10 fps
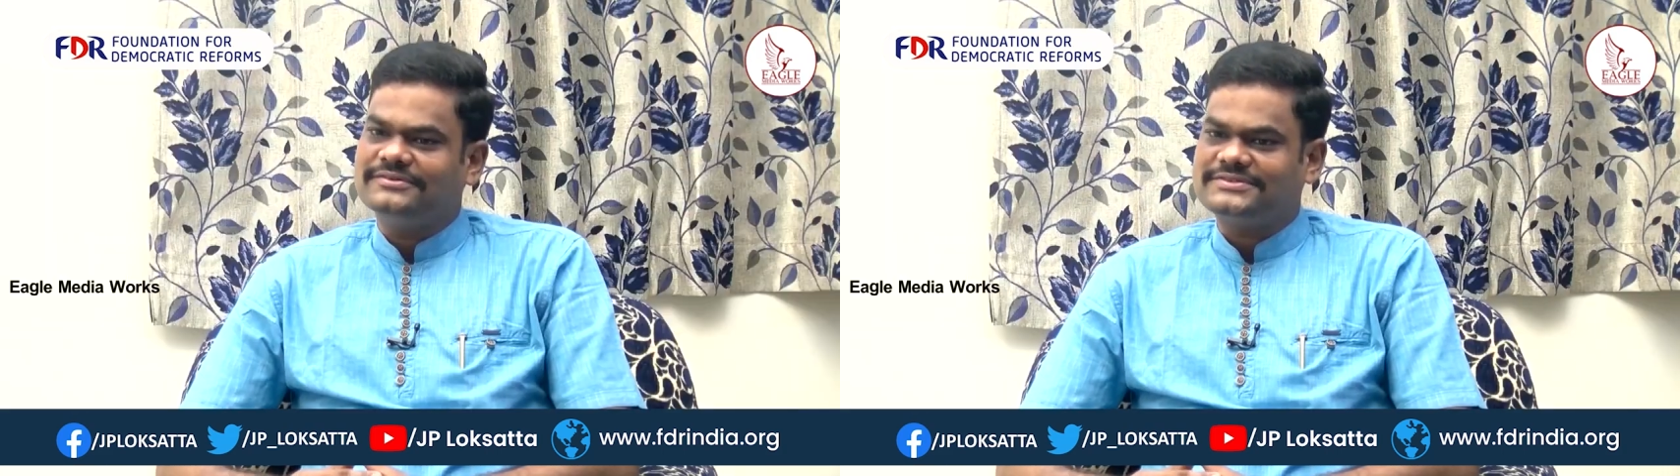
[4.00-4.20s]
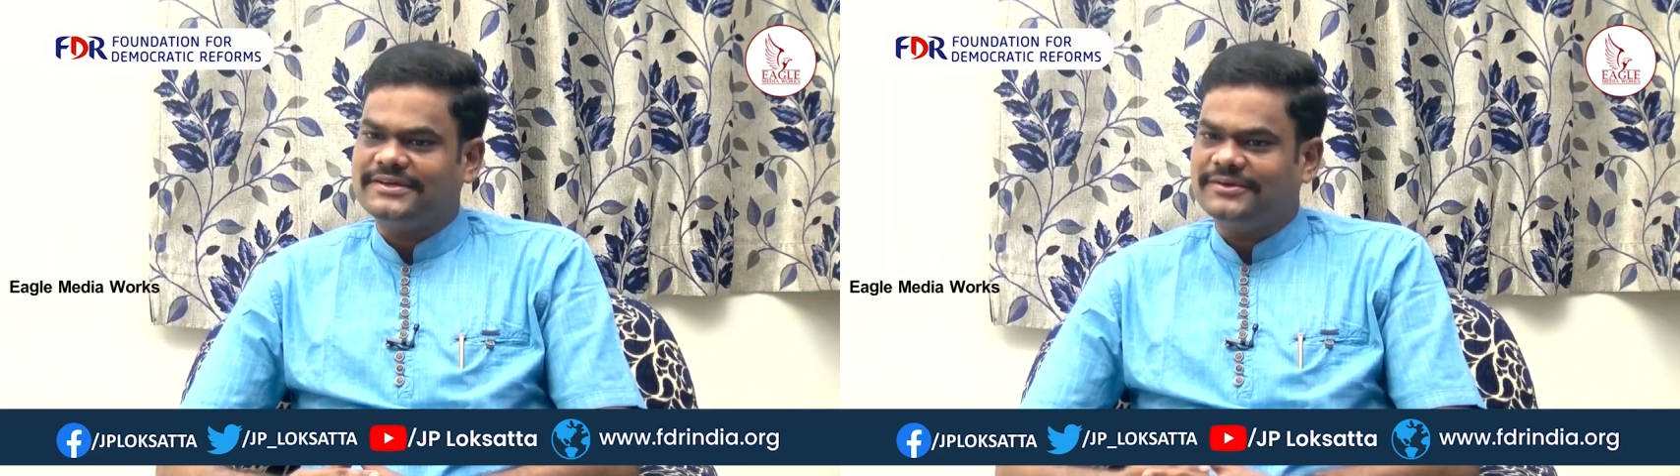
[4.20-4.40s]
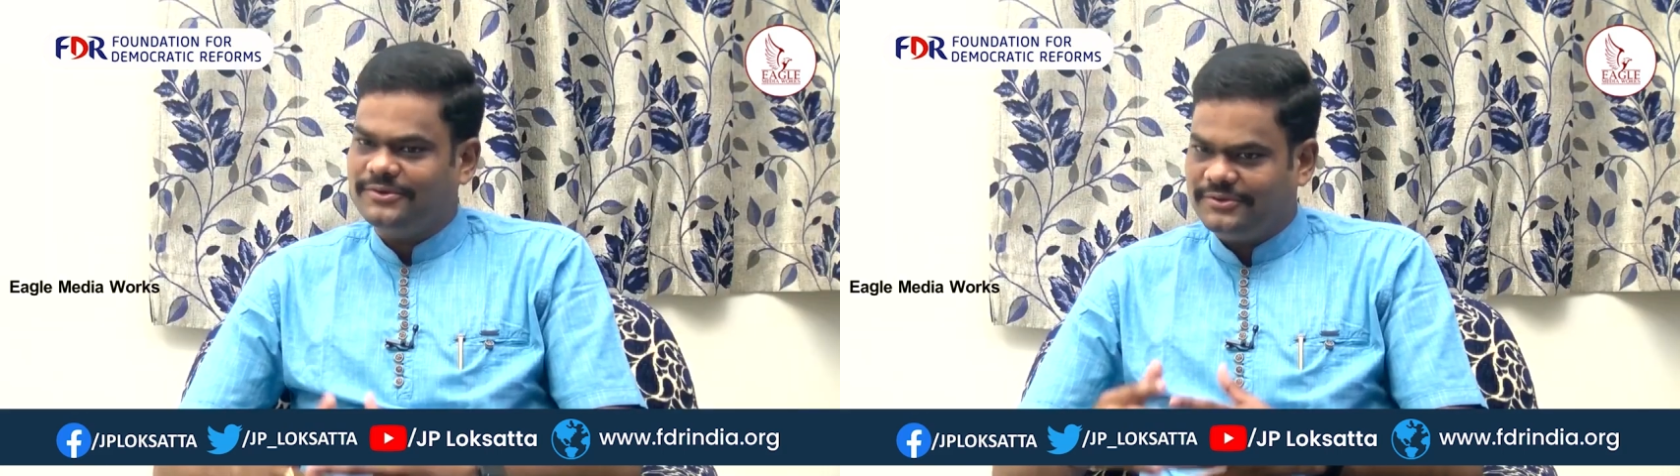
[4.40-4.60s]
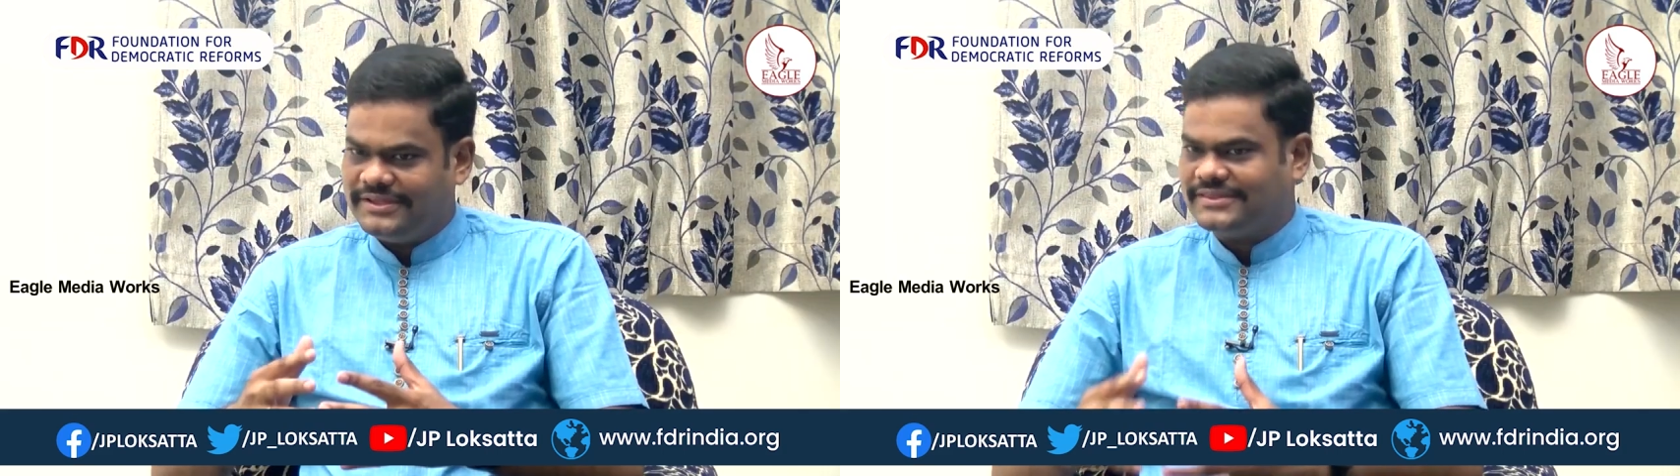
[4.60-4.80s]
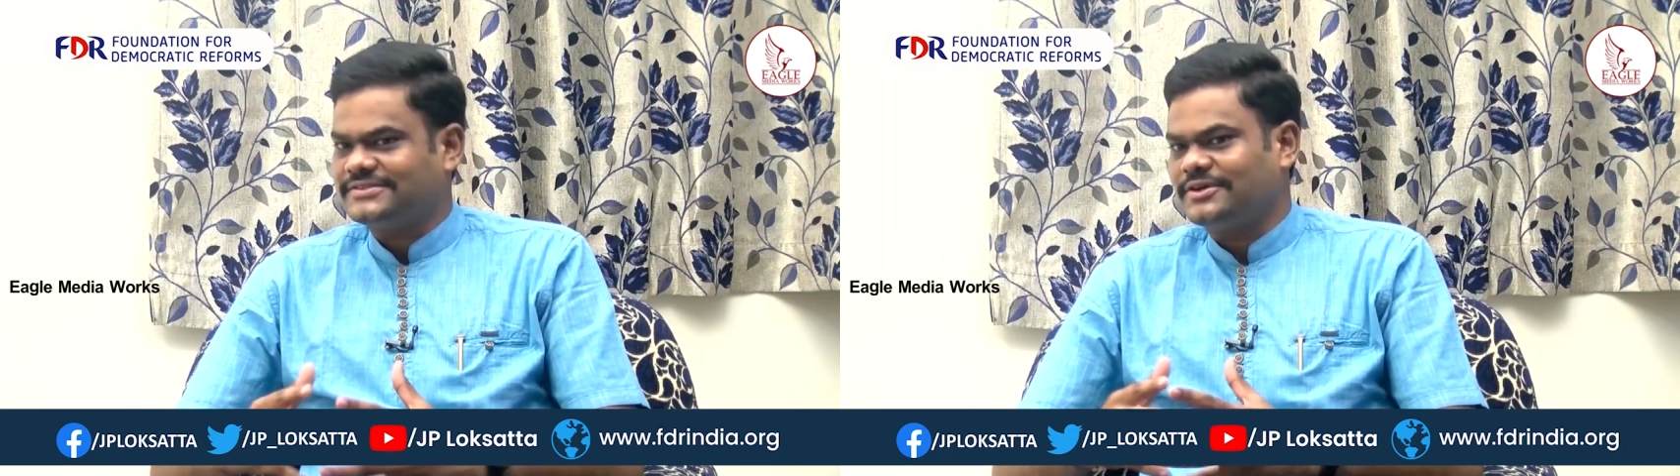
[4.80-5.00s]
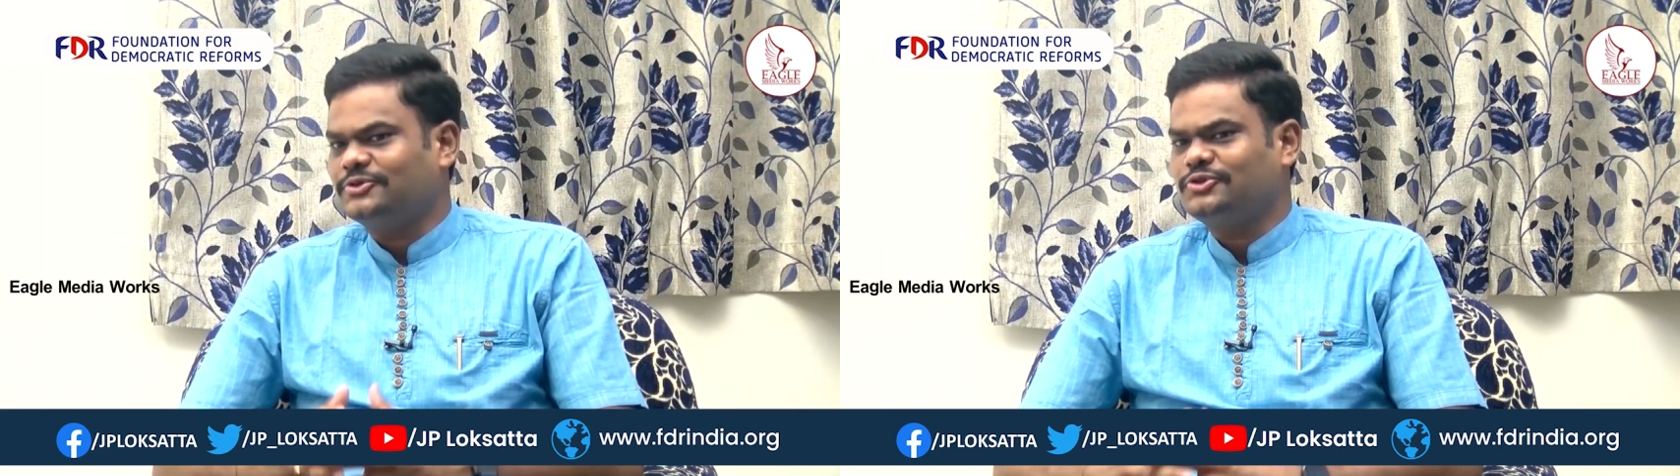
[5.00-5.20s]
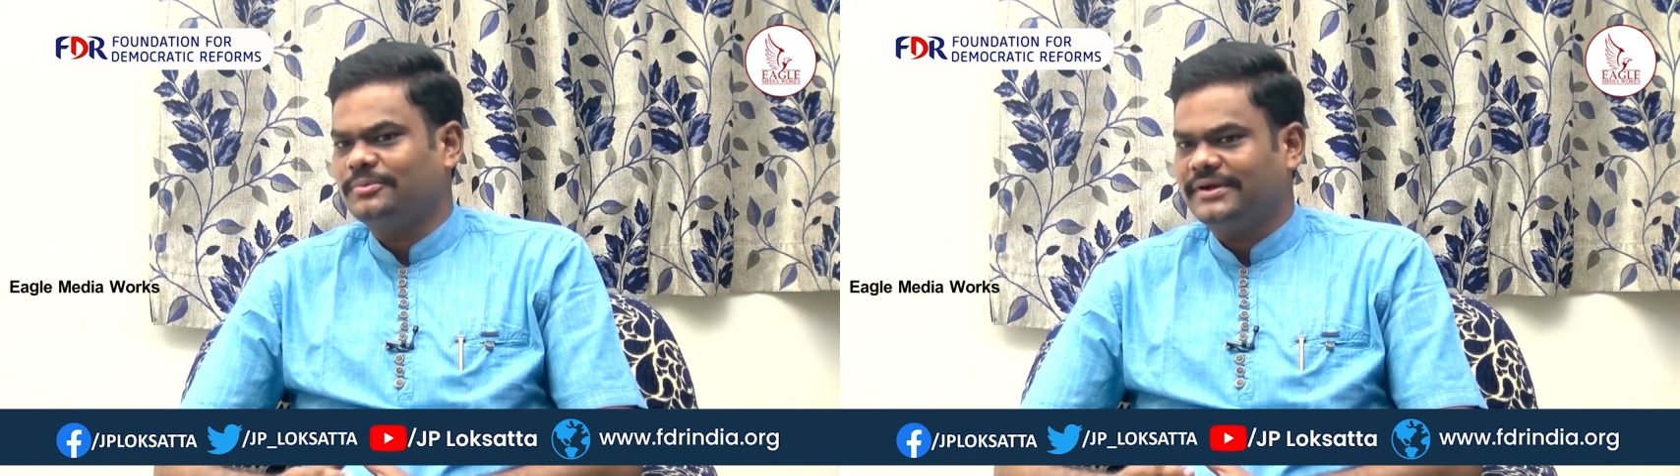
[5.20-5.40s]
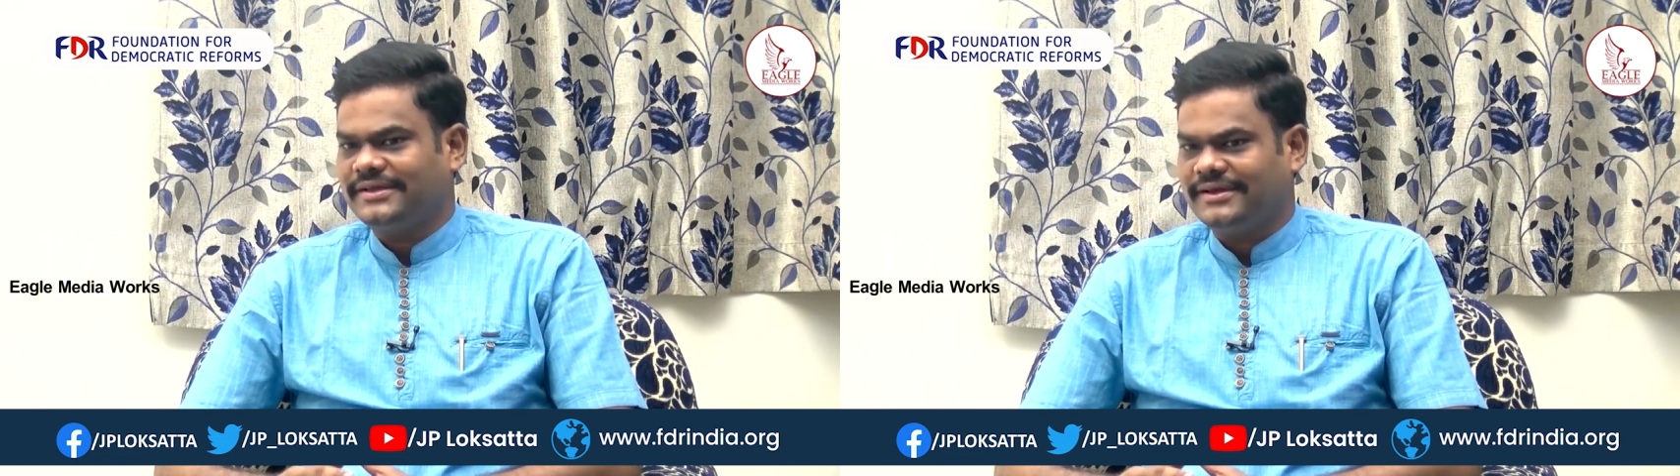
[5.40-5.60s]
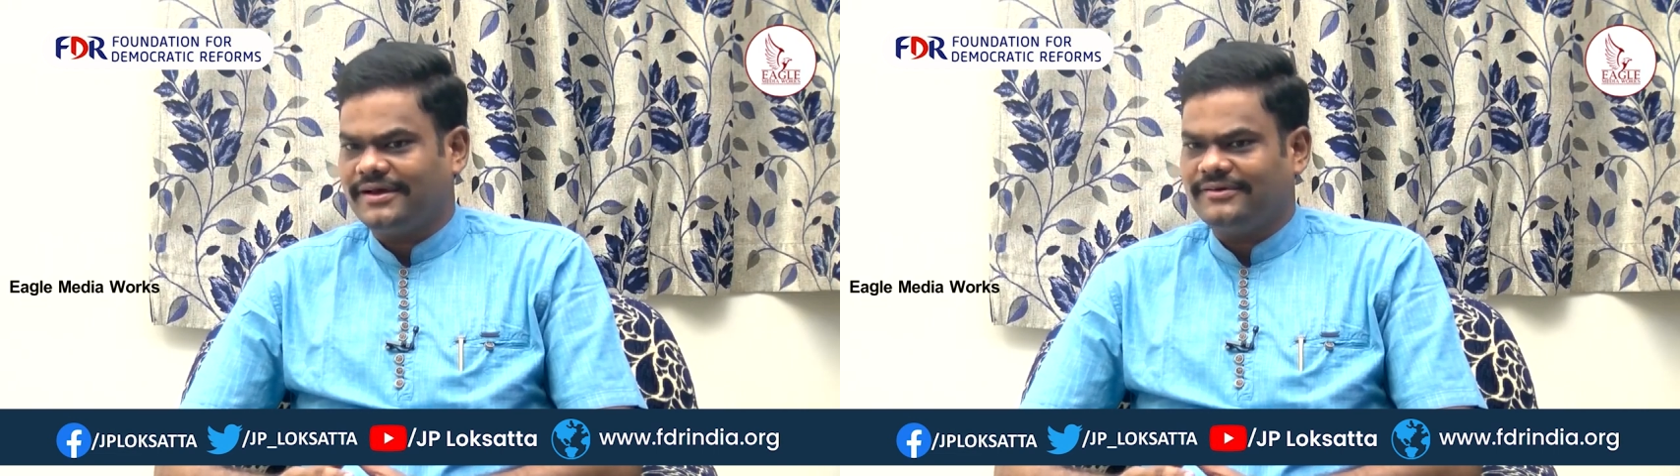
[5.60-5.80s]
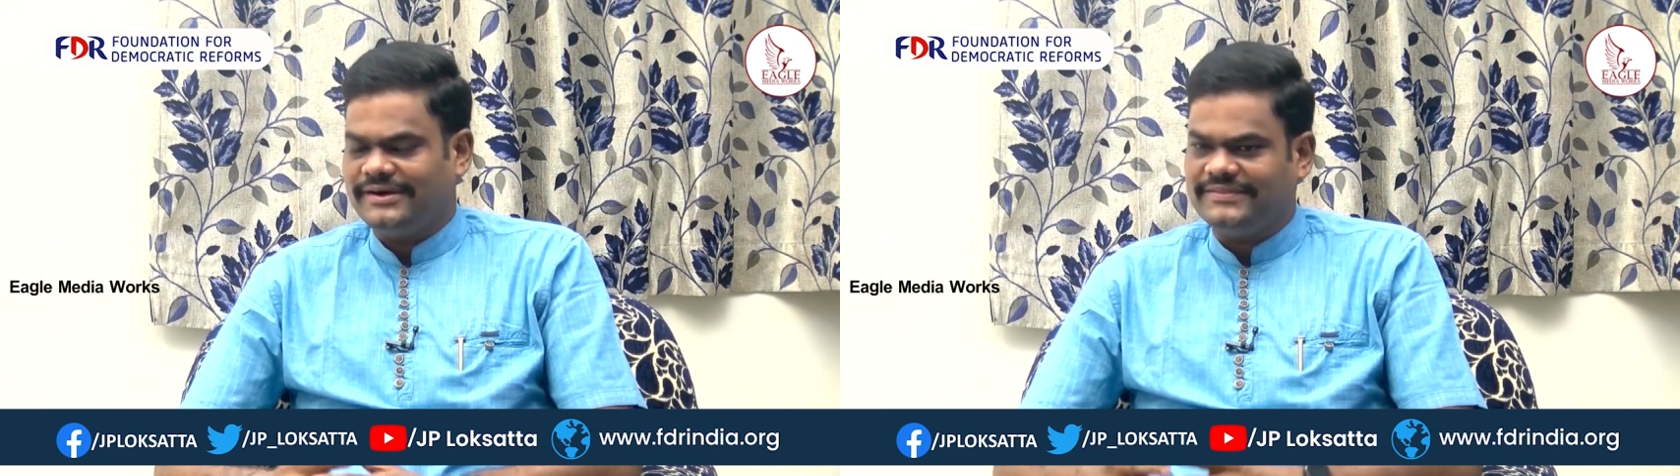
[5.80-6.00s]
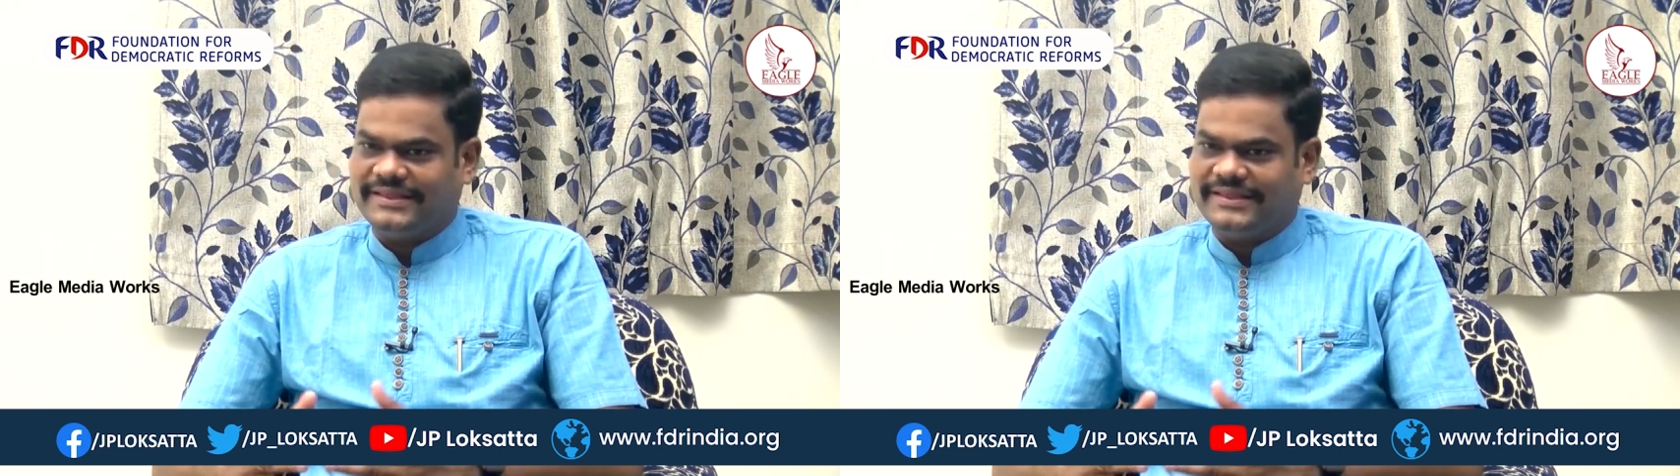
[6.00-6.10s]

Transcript: వ్యవసాయంలో ఇంత సంక్షోభానికి కారణం అంటే